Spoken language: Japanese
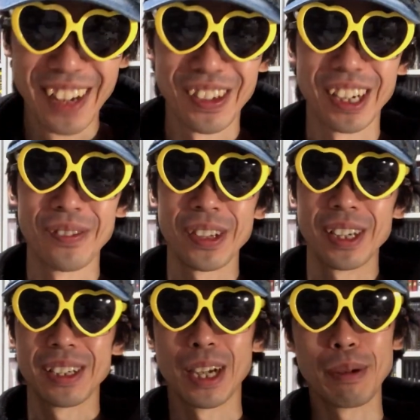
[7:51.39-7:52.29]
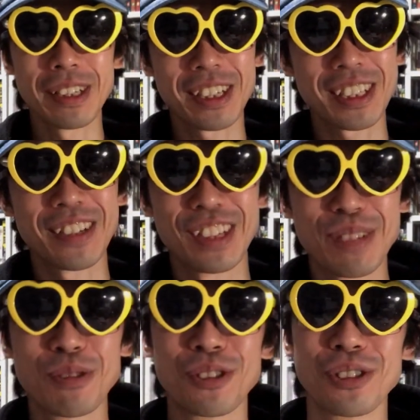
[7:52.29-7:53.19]
まあ、山寺さんは
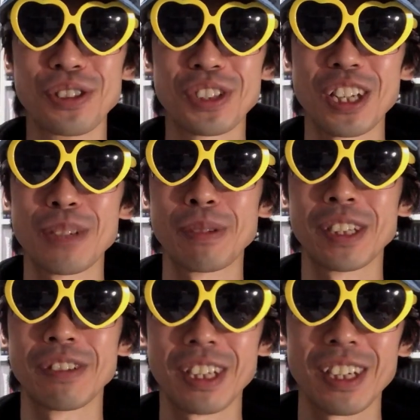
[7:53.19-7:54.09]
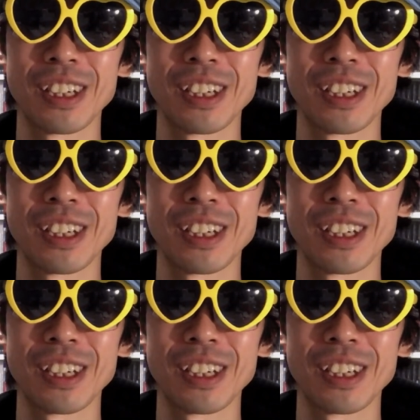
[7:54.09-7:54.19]
ね、もう製品版ではね、